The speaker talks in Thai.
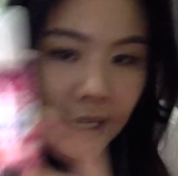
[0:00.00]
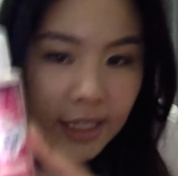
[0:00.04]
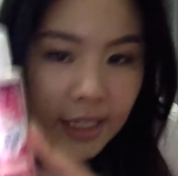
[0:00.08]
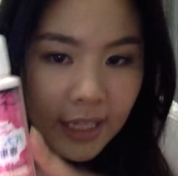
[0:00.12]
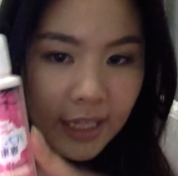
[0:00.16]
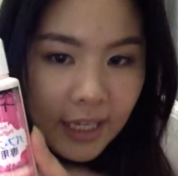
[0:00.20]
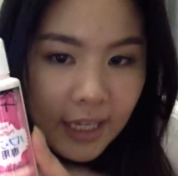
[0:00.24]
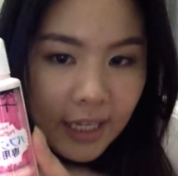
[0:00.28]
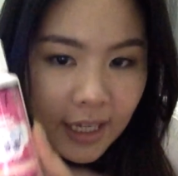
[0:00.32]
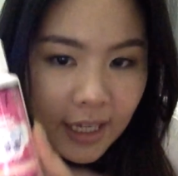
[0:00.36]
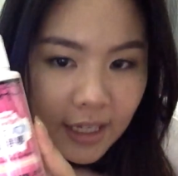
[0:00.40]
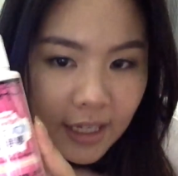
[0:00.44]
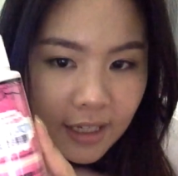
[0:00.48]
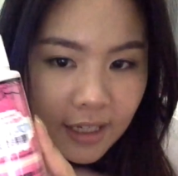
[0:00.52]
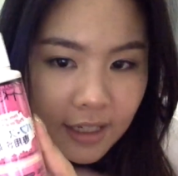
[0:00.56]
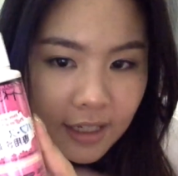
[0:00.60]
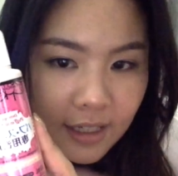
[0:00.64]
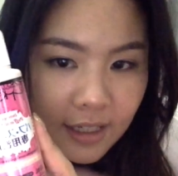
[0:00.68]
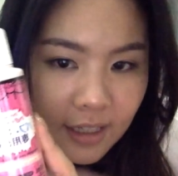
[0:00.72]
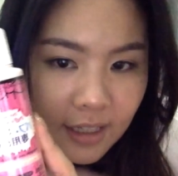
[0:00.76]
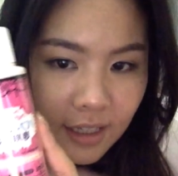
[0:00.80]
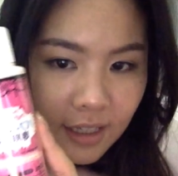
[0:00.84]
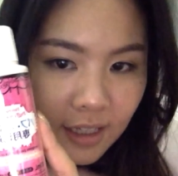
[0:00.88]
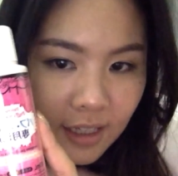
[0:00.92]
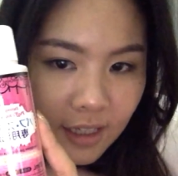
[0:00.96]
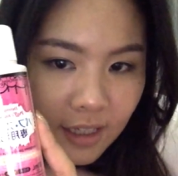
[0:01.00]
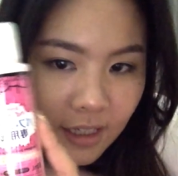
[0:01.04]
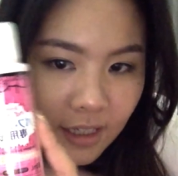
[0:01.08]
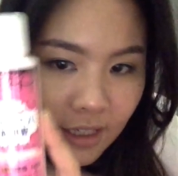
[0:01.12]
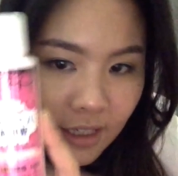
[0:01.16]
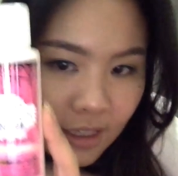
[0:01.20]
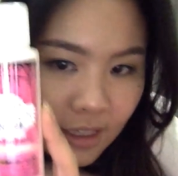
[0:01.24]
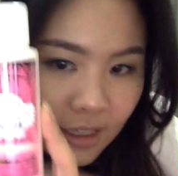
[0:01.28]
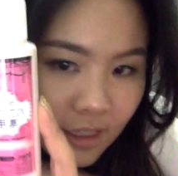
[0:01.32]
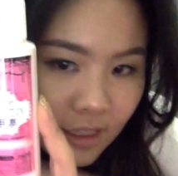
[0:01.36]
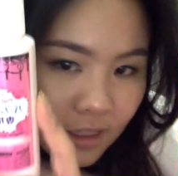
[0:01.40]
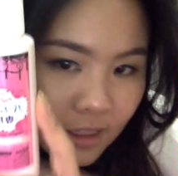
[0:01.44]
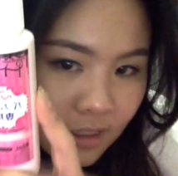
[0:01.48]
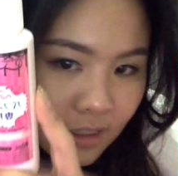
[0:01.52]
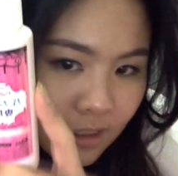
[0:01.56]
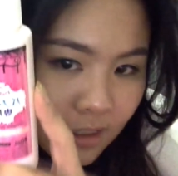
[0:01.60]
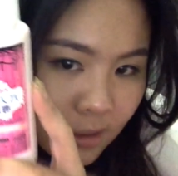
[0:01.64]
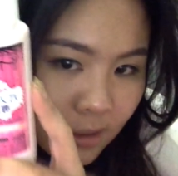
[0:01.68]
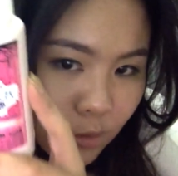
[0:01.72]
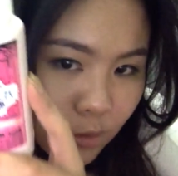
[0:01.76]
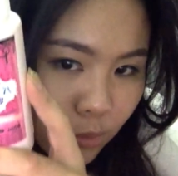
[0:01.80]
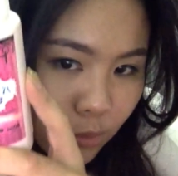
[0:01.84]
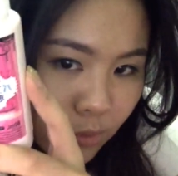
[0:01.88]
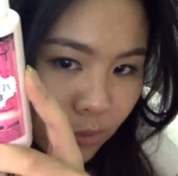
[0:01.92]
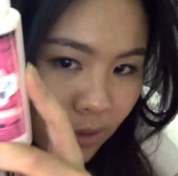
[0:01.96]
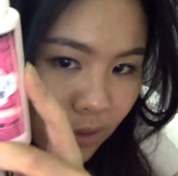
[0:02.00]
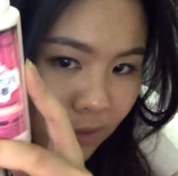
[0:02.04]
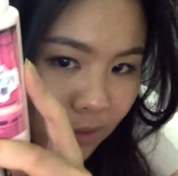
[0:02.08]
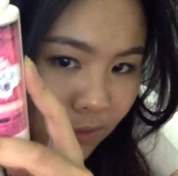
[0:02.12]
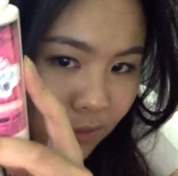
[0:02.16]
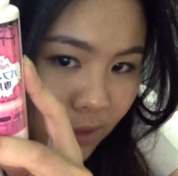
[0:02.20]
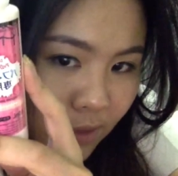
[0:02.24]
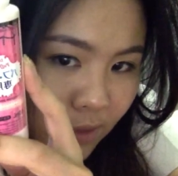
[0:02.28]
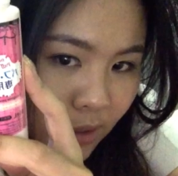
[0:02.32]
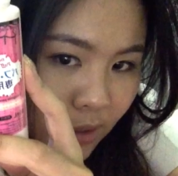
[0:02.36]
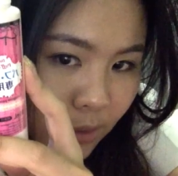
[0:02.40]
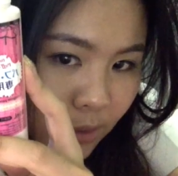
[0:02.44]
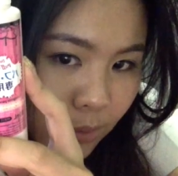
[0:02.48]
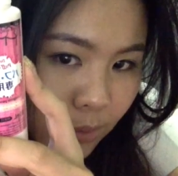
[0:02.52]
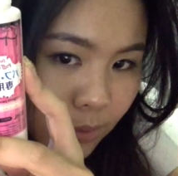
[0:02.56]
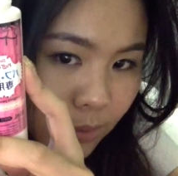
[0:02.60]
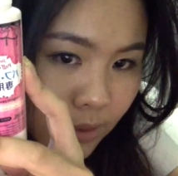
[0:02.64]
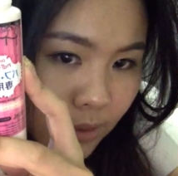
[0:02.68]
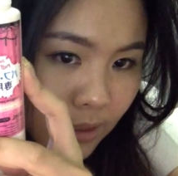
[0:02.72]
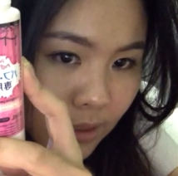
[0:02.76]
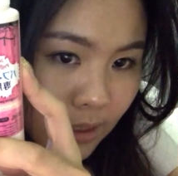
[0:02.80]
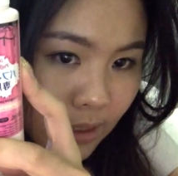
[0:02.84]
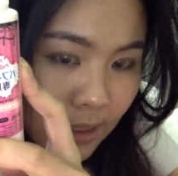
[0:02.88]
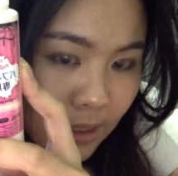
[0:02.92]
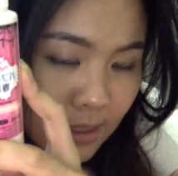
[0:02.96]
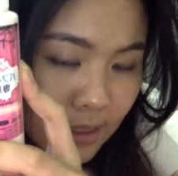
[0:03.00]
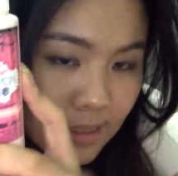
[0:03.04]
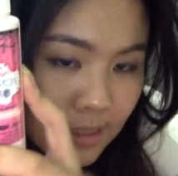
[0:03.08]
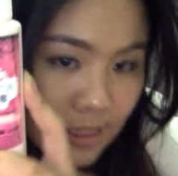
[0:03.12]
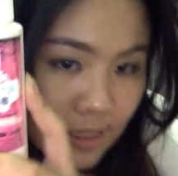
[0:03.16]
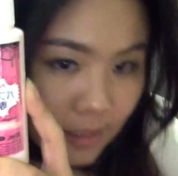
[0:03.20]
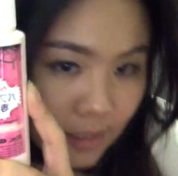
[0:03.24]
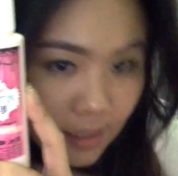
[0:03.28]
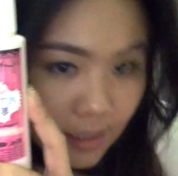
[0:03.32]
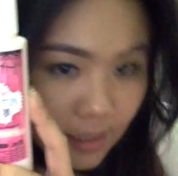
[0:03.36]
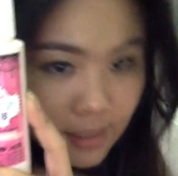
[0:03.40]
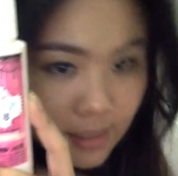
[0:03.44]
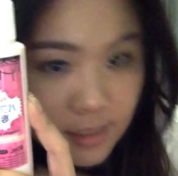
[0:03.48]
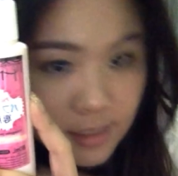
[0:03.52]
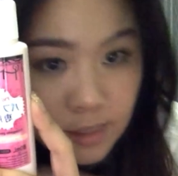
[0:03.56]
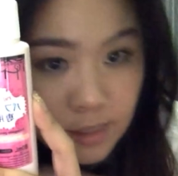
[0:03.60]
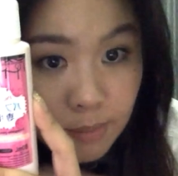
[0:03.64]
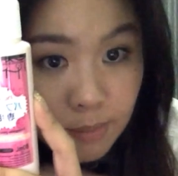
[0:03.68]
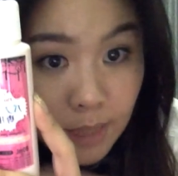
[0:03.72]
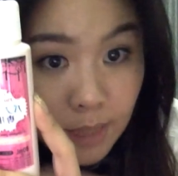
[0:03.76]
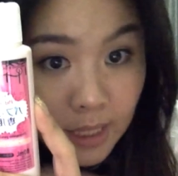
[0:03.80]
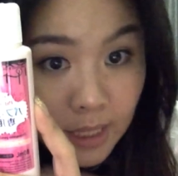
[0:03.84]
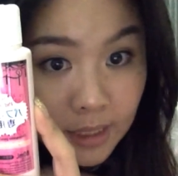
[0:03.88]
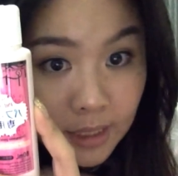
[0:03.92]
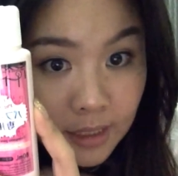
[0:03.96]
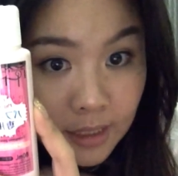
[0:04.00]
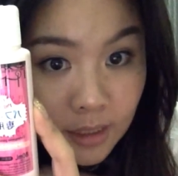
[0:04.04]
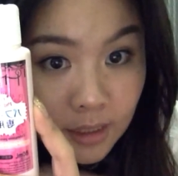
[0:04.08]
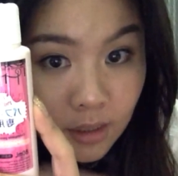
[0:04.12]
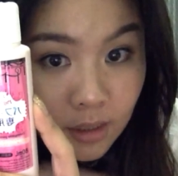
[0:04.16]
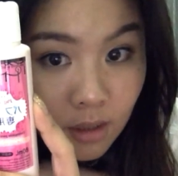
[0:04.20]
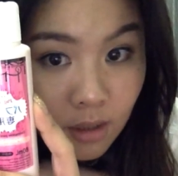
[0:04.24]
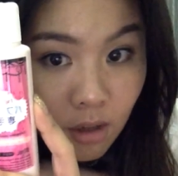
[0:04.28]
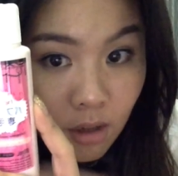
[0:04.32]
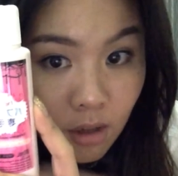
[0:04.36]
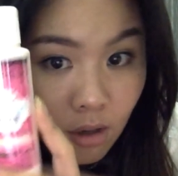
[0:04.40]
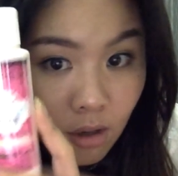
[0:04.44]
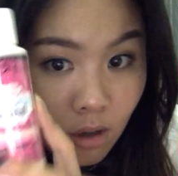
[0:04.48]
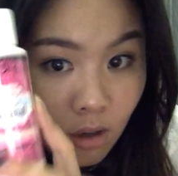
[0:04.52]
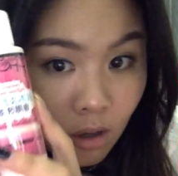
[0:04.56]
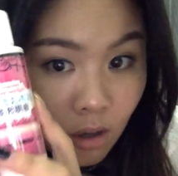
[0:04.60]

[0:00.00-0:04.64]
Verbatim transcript: นนี้คือดูรีวิวนะคะจากในจีบันแล้วก็